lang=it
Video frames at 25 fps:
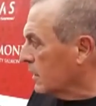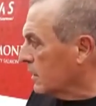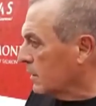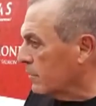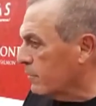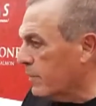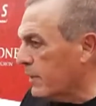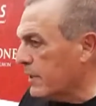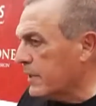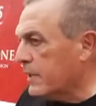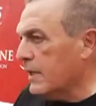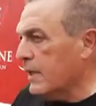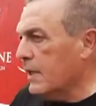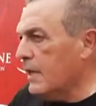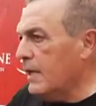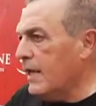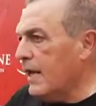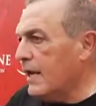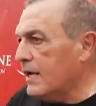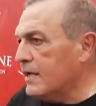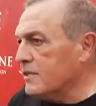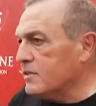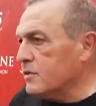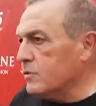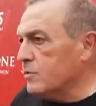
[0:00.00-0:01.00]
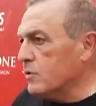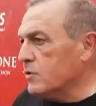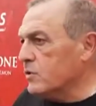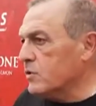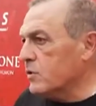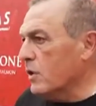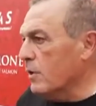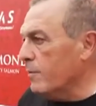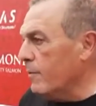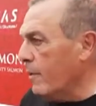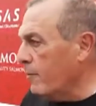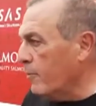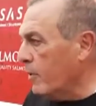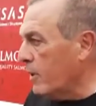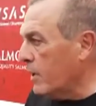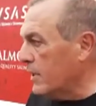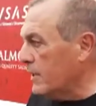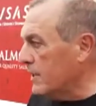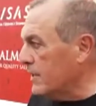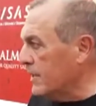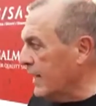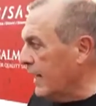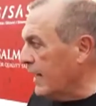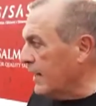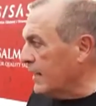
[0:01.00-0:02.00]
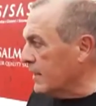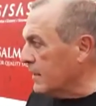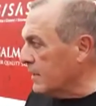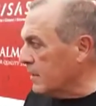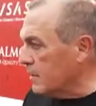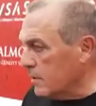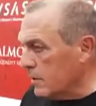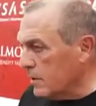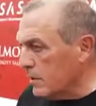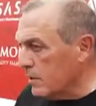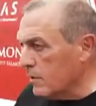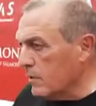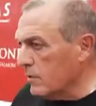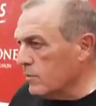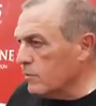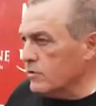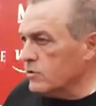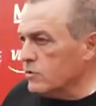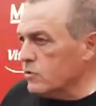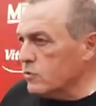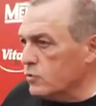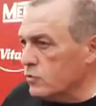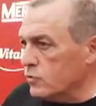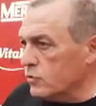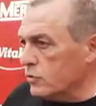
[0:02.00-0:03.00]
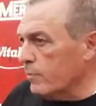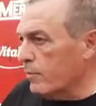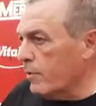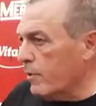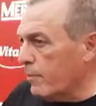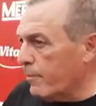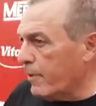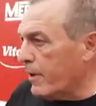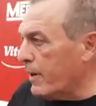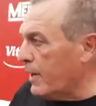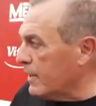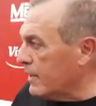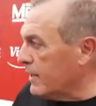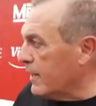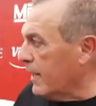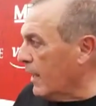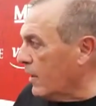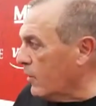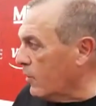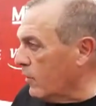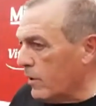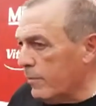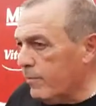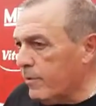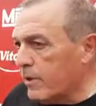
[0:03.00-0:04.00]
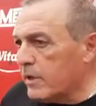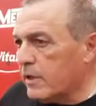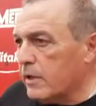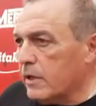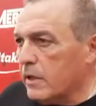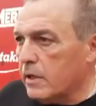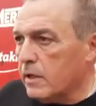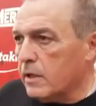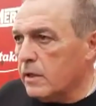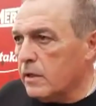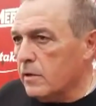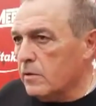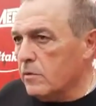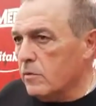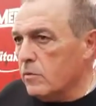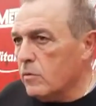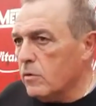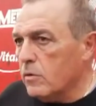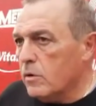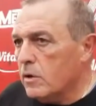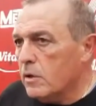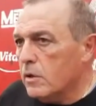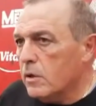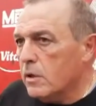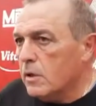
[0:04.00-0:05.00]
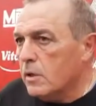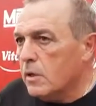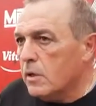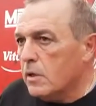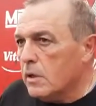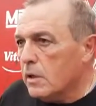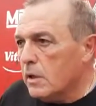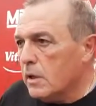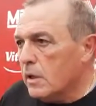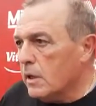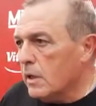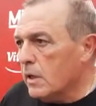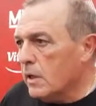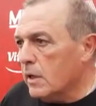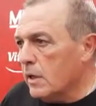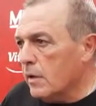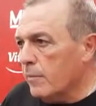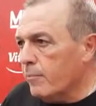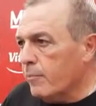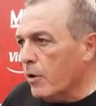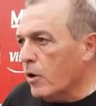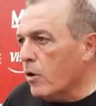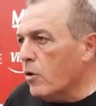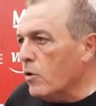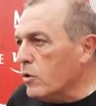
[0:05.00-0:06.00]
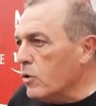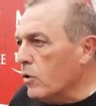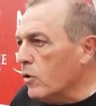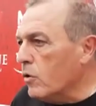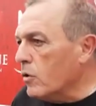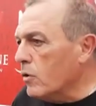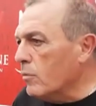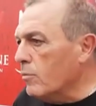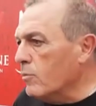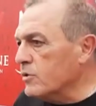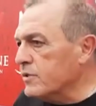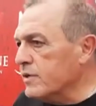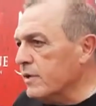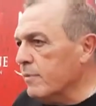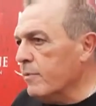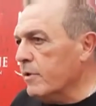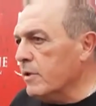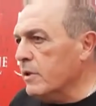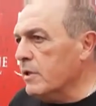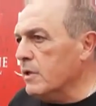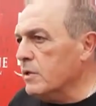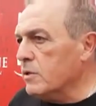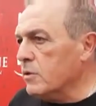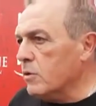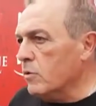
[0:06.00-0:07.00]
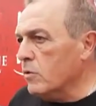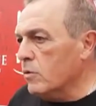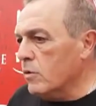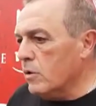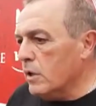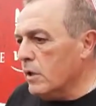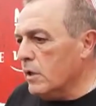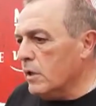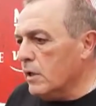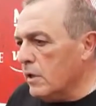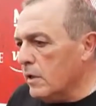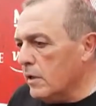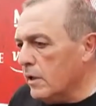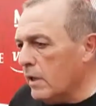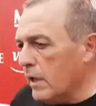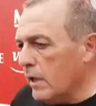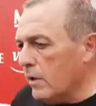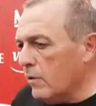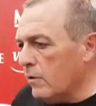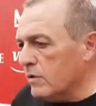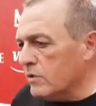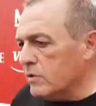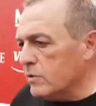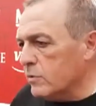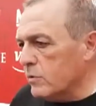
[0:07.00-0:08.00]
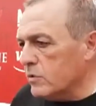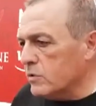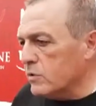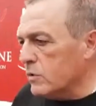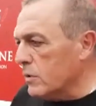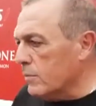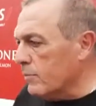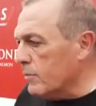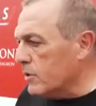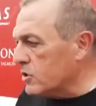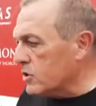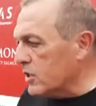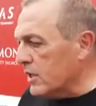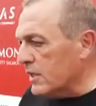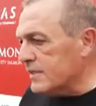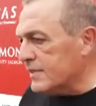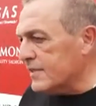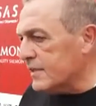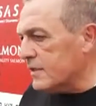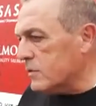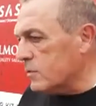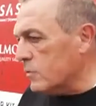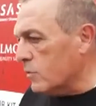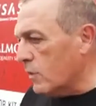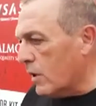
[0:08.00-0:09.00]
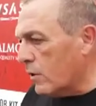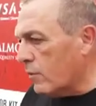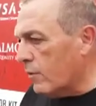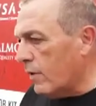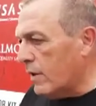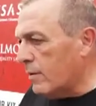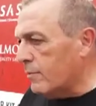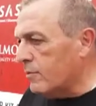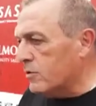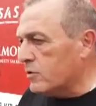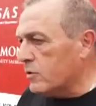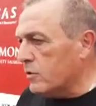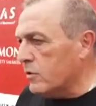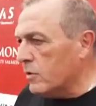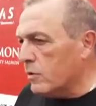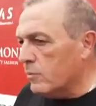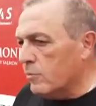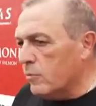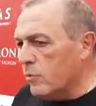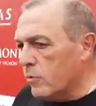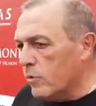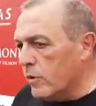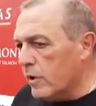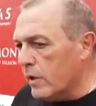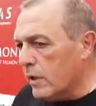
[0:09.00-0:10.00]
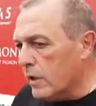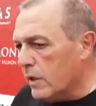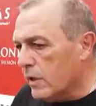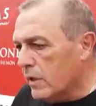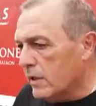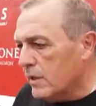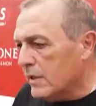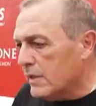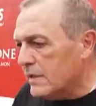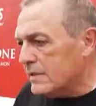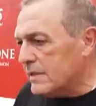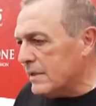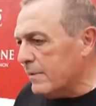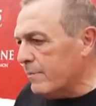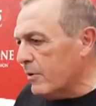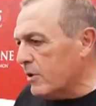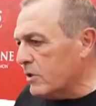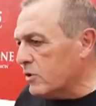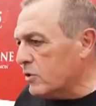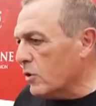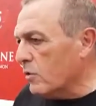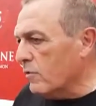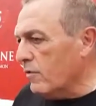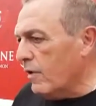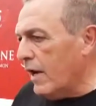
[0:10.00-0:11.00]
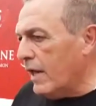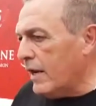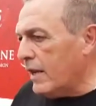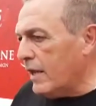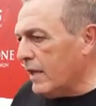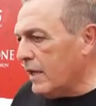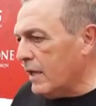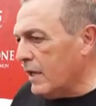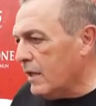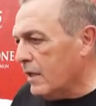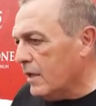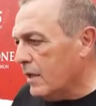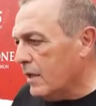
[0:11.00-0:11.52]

perché le altre situazioni le abbiamo ereditate. Eh, questo giusto per parlare chiaro, eh, perché io eh, però io come ho sempre detto eh, è una situazione di emergenza sulla quale bisogna comunque saper trovare